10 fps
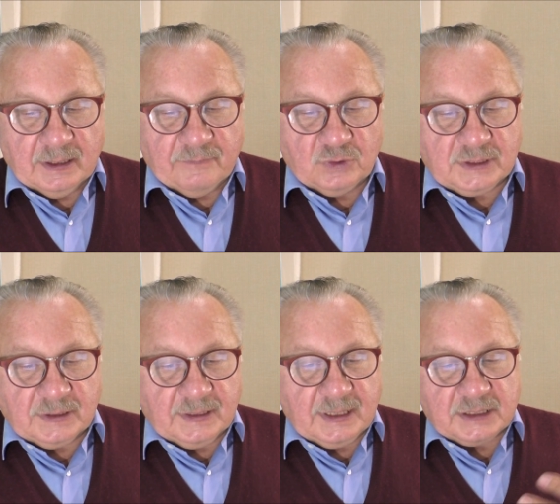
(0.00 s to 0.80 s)
Вот
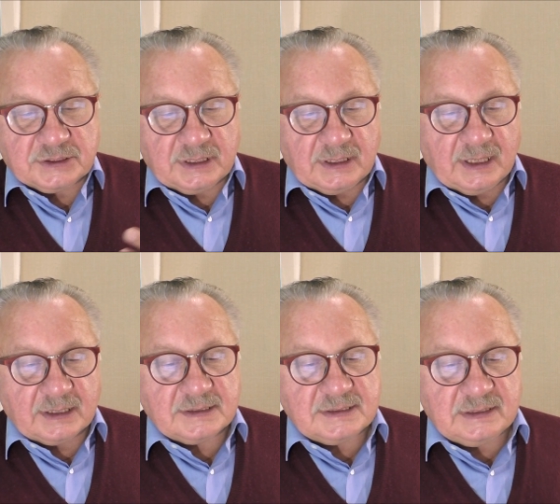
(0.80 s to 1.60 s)
наше
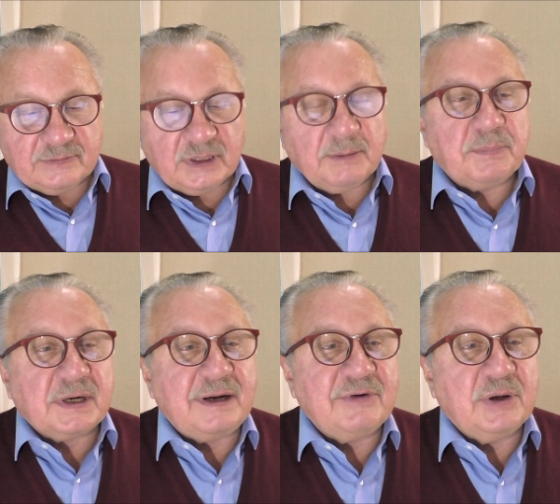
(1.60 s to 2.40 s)
активное
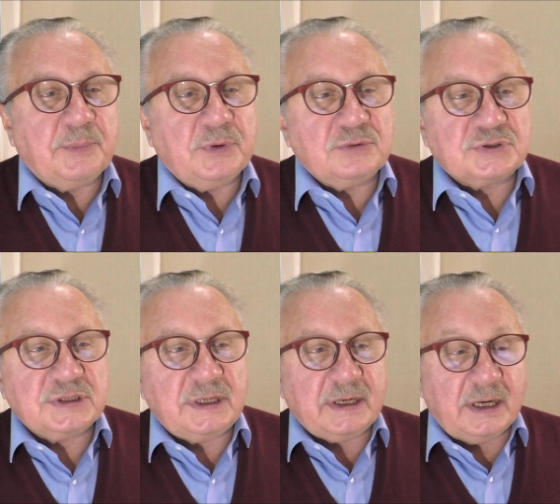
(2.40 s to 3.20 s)
правое
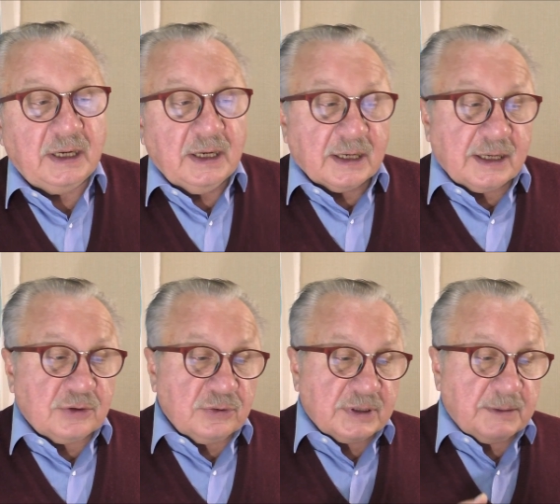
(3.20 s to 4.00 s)
полушарие,
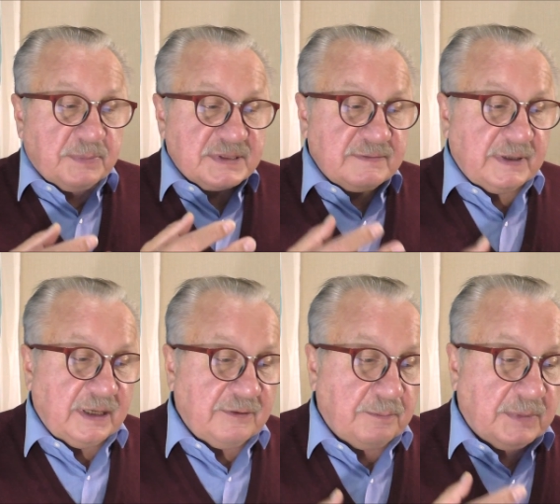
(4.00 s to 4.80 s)
которое по
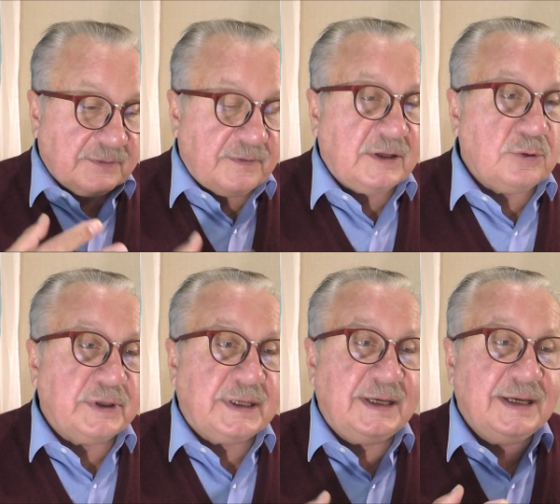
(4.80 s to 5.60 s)
своей
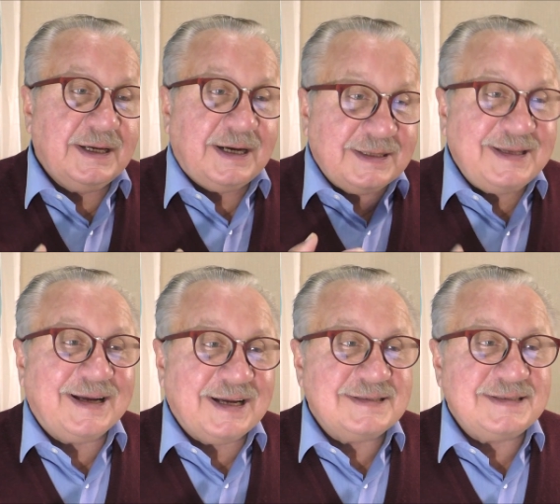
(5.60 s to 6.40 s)
морфологии
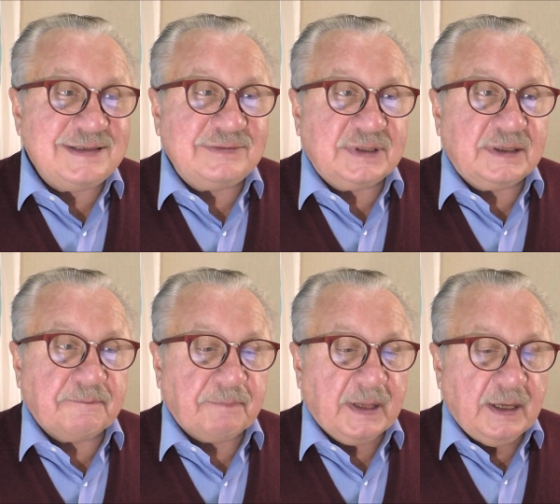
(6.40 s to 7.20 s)
негативно,
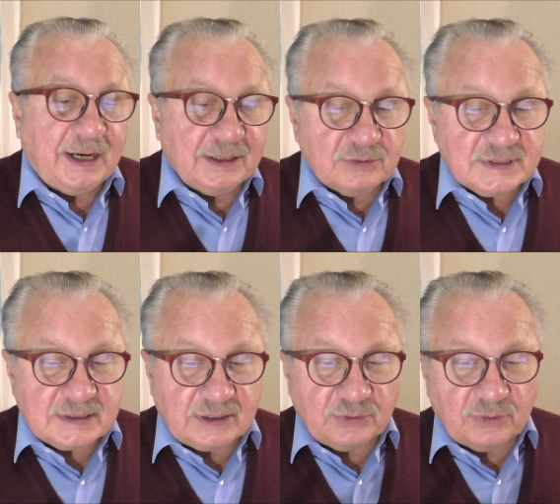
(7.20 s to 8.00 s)
оно
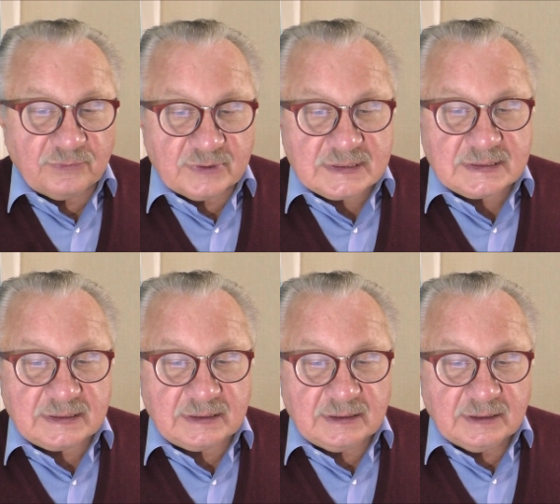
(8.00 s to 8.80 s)

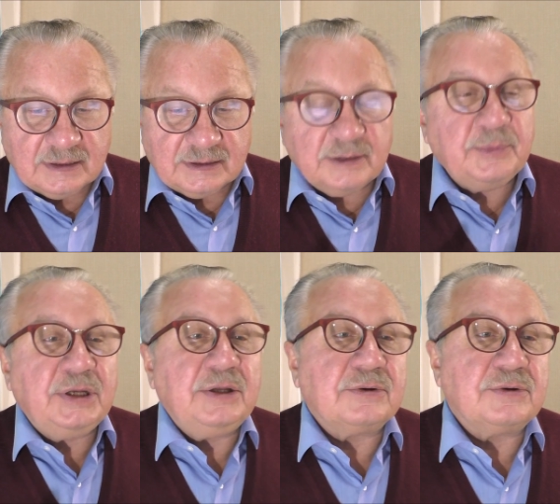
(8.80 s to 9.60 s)
становится
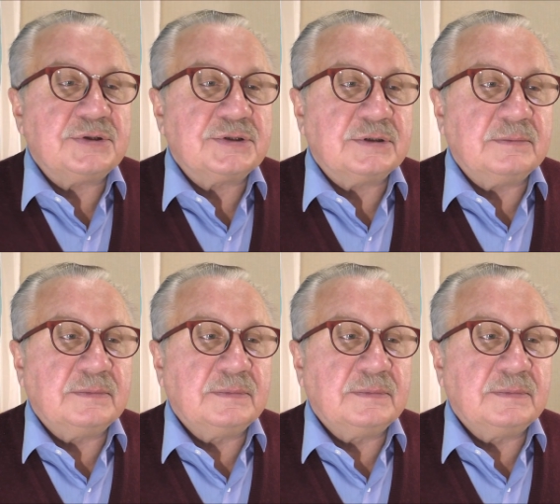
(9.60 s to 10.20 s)
доминирующим.